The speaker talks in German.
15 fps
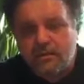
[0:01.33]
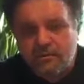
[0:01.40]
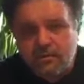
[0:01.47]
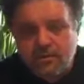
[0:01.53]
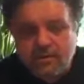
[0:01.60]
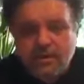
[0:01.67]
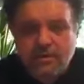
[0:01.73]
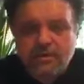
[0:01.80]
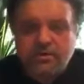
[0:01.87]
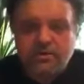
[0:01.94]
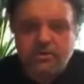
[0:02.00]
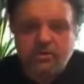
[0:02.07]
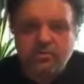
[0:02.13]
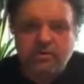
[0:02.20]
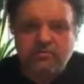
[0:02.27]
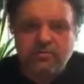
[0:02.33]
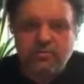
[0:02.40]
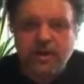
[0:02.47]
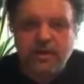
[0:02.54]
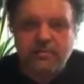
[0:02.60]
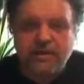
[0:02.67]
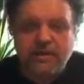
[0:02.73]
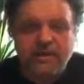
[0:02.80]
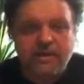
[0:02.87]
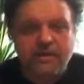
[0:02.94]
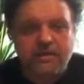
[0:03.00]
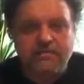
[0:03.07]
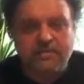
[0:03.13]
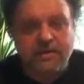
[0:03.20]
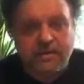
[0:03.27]
Hallo, hier ist der Robert vom Mahnmal
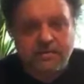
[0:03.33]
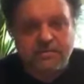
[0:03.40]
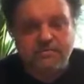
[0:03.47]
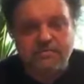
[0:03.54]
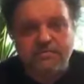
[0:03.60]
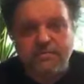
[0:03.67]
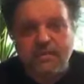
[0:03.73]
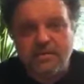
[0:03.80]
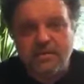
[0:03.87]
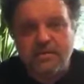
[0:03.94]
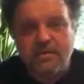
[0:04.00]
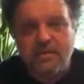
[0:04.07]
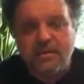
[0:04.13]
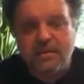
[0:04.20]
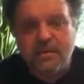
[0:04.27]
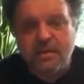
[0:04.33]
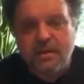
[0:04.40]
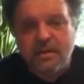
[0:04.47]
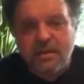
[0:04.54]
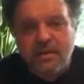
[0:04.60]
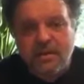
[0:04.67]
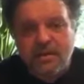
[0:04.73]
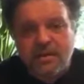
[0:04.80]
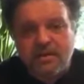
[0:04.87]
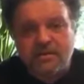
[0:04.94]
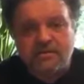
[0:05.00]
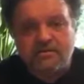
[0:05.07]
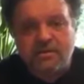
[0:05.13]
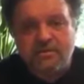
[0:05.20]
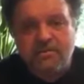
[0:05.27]
gegen das Vergessen. Ich
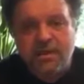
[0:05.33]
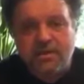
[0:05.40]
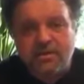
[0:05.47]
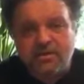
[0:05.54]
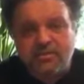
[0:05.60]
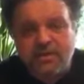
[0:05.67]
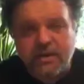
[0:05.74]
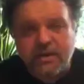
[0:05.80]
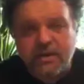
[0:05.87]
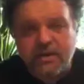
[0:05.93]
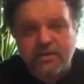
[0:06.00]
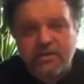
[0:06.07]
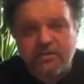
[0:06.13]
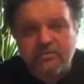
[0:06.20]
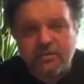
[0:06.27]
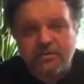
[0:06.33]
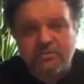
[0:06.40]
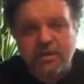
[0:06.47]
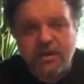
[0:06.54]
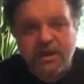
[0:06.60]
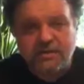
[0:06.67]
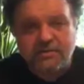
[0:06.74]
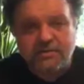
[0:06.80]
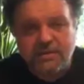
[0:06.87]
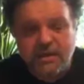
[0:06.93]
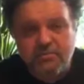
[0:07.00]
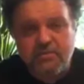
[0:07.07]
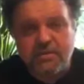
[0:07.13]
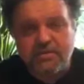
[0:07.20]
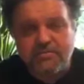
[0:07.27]
hatte soeben ein Gespräch mit dem Carsten
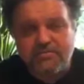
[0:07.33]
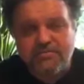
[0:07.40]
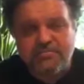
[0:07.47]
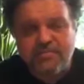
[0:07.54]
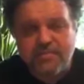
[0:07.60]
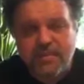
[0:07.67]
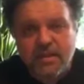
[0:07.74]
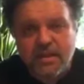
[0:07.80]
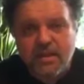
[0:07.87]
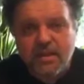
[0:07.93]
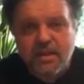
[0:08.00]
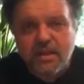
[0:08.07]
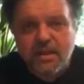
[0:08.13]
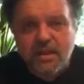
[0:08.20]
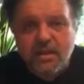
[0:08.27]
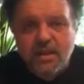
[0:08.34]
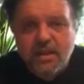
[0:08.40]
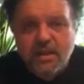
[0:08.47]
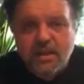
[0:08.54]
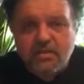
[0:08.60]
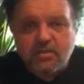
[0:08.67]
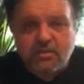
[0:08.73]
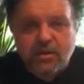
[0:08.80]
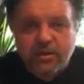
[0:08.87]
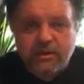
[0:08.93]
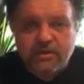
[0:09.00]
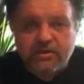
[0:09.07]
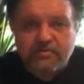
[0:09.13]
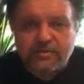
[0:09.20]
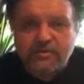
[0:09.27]
Hempel und
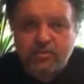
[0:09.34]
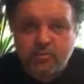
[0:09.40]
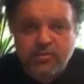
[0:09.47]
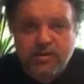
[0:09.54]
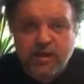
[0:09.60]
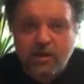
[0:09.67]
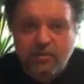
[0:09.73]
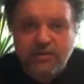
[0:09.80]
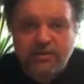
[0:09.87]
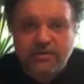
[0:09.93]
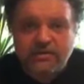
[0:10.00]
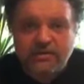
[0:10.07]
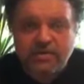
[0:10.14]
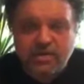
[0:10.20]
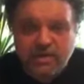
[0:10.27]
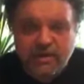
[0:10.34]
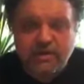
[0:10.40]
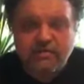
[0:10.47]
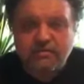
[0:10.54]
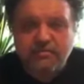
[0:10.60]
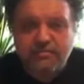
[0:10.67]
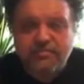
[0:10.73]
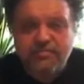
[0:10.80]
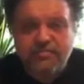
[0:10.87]
heute ist was Unglaubliches geschehen.